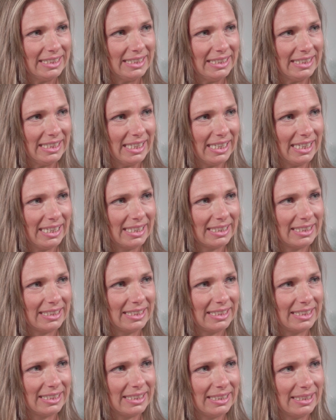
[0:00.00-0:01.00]
Der
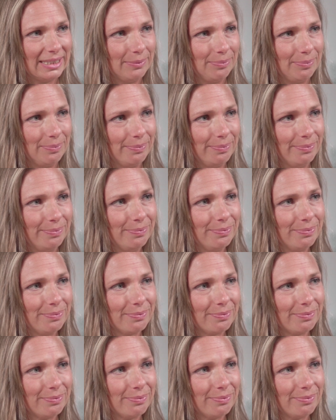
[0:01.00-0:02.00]
hat ähm,
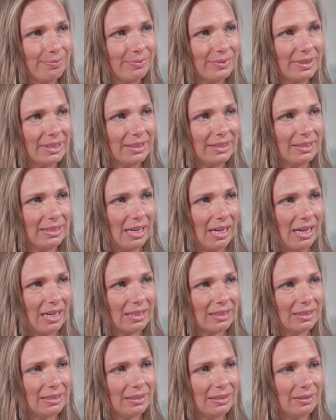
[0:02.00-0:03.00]

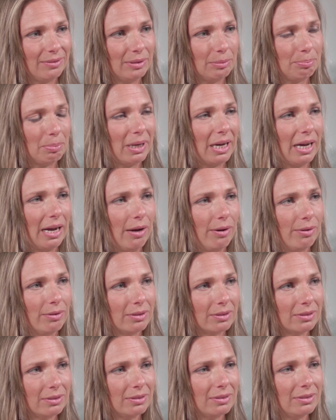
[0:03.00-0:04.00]
gesagt, wir
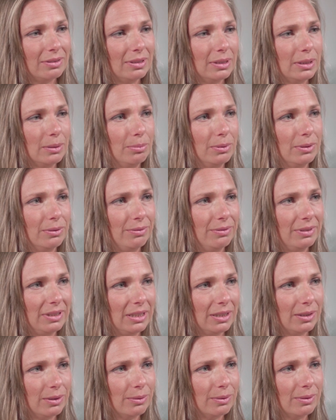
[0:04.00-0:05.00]
brauchen eine
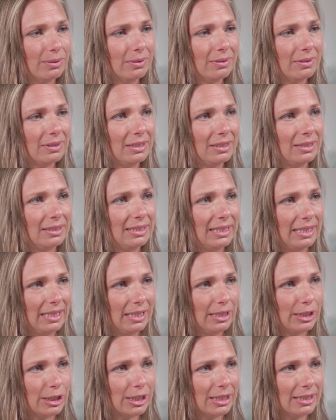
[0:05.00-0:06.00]
Bewegung, die
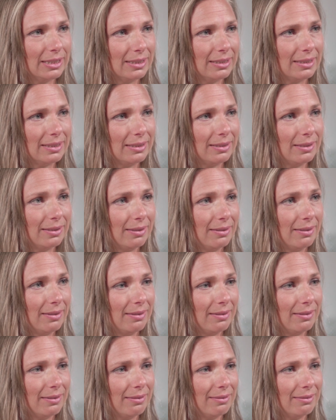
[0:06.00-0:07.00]
seelisch ist
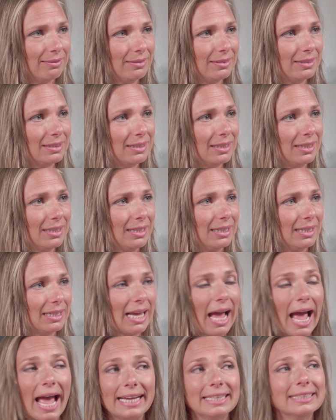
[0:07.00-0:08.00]
und
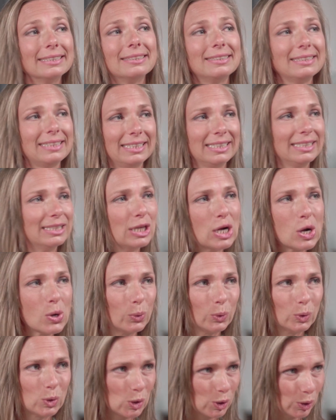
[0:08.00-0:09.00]
keine
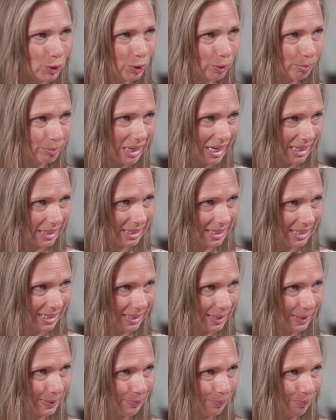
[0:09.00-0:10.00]
seelenlose
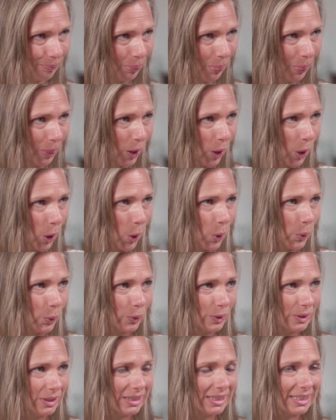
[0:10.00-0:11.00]
Gymnastik. Mhm.
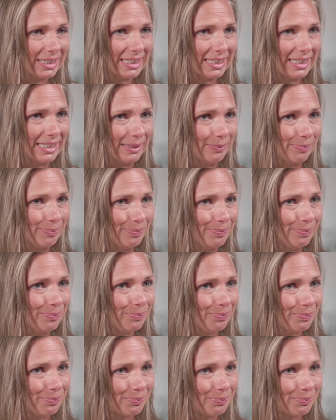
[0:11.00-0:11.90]
Und ähm,